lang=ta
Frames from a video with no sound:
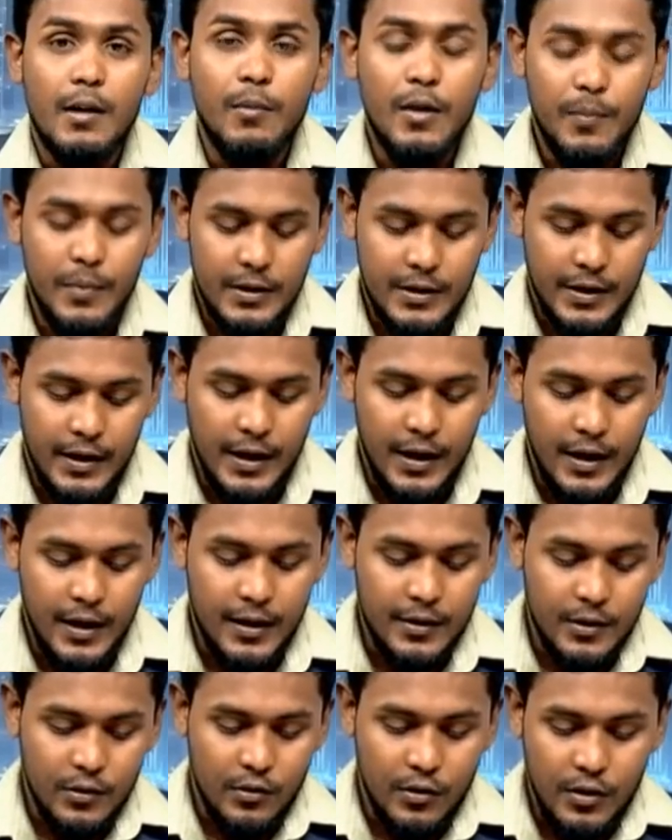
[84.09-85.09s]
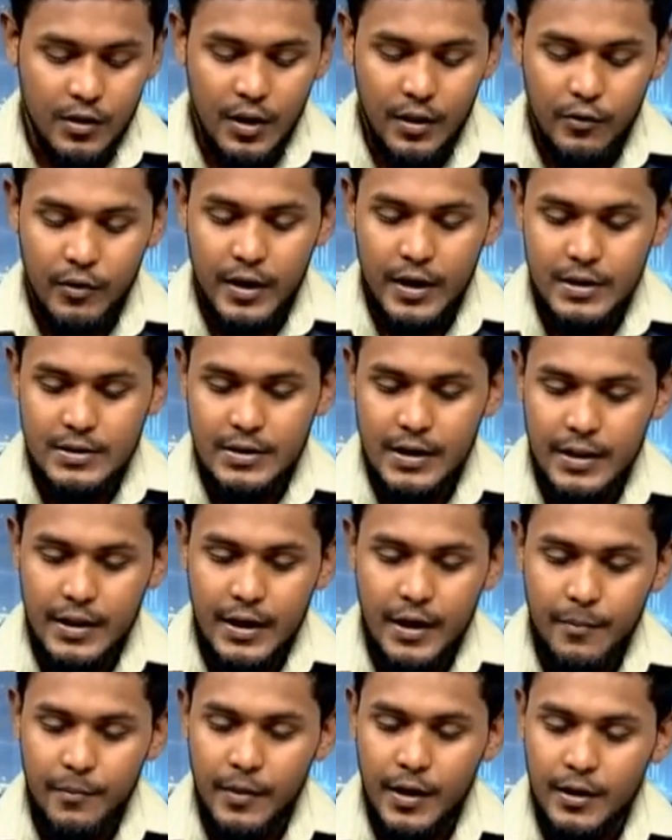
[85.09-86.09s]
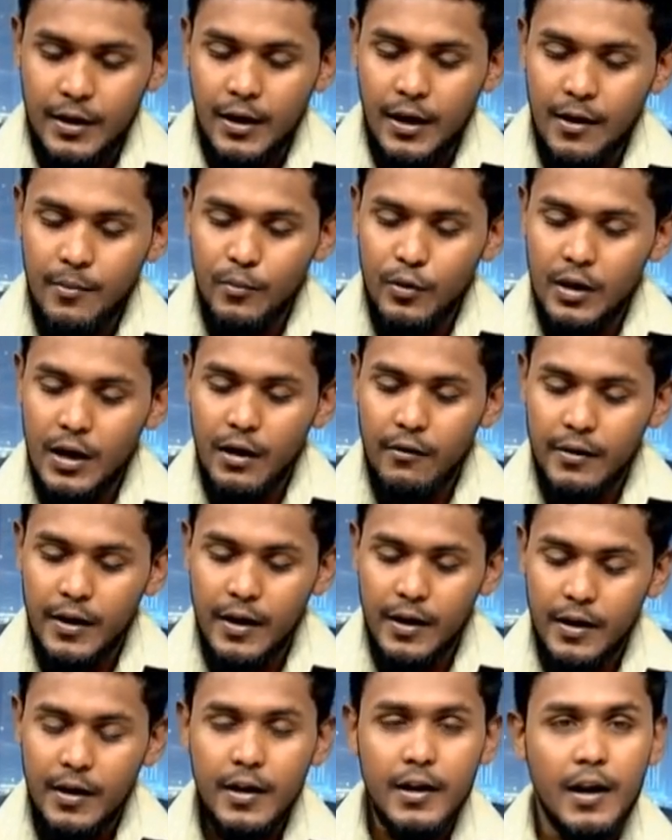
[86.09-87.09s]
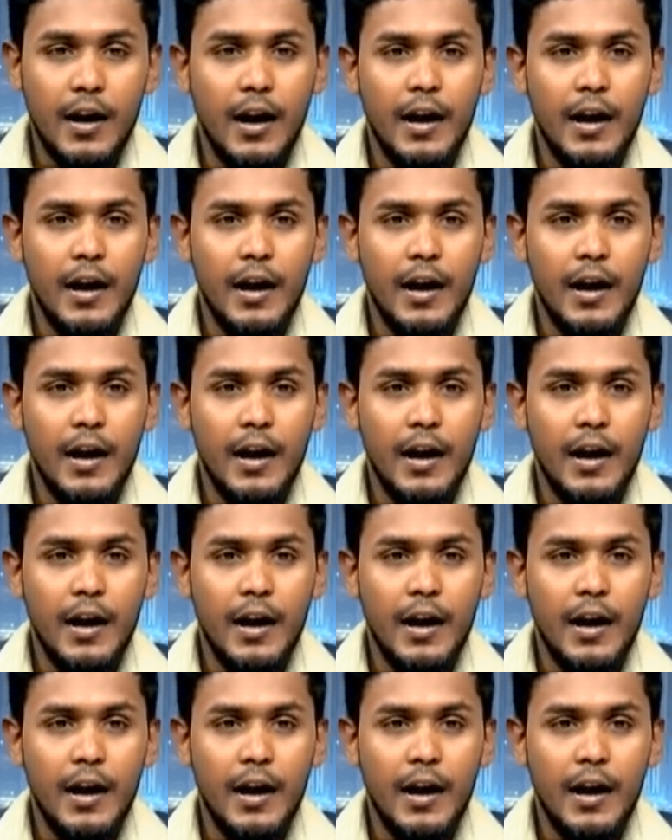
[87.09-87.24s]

தமிழ் பத்திரிகைகளை எடுத்துக்கொண்டு அதனுடைய செய்திகளை பார்க்கலாம் முதலாவதாக